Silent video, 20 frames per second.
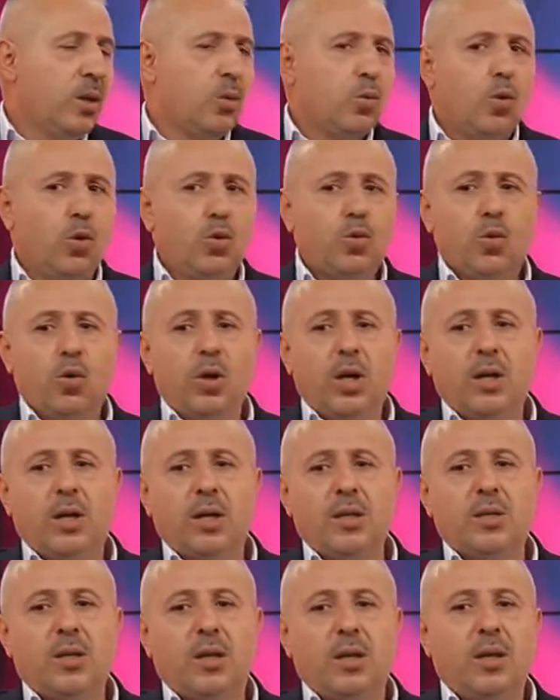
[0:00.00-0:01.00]
Doktorlar
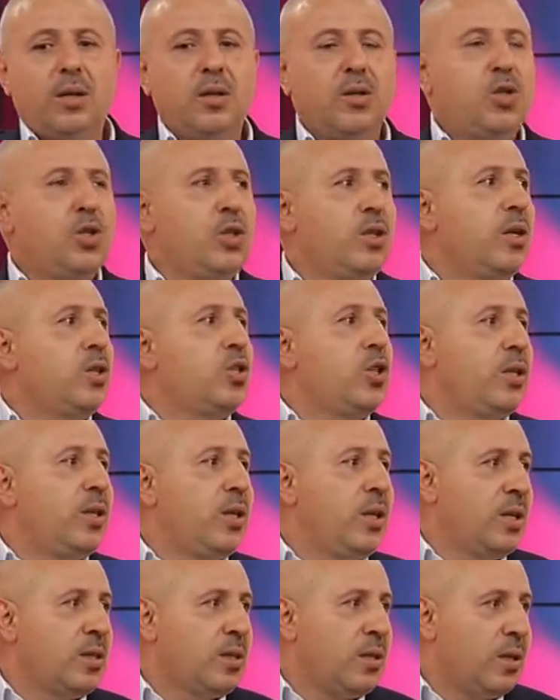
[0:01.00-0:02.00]
hastaları için reçete
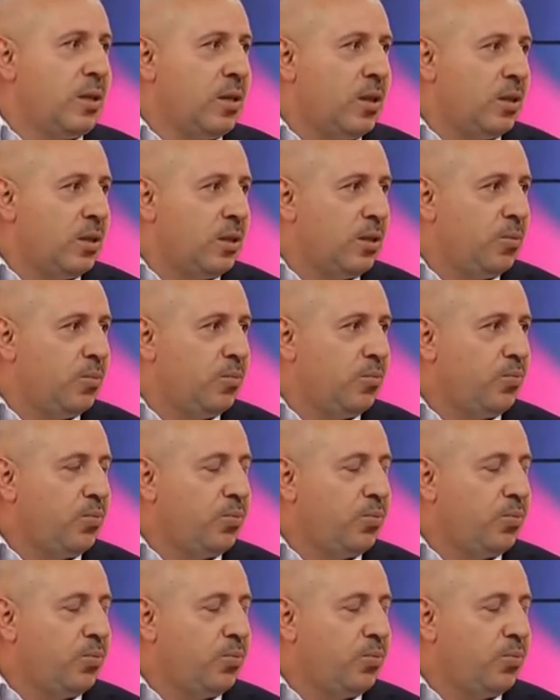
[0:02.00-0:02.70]
yazarlar. Yani o zaman